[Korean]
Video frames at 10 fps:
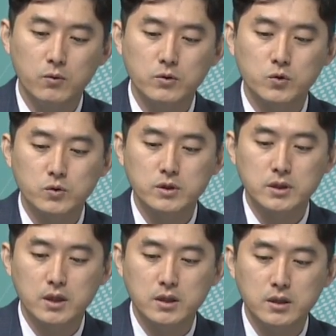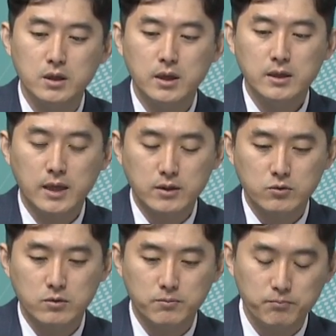오히려 조정 시에는 다시
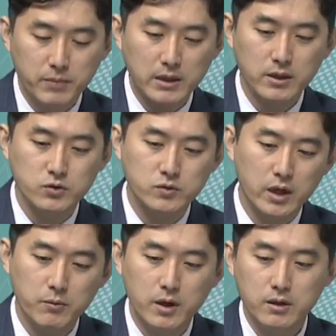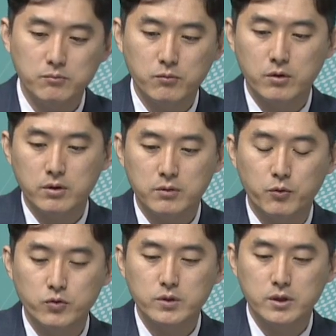또 빠르게 주가 회복하는 모습을
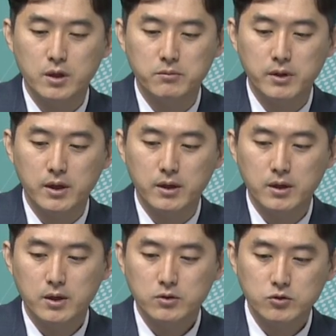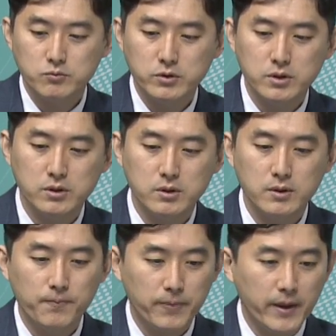보여줬기 때문에 아,
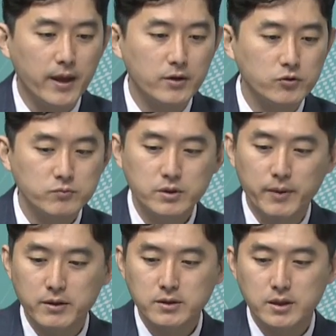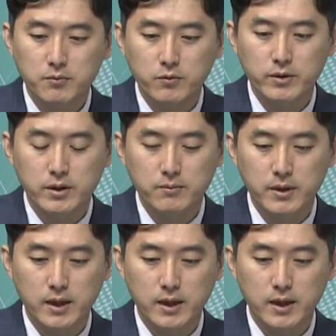삼양식품은 네 음. 충분히 매력적이다 보고 있습니다.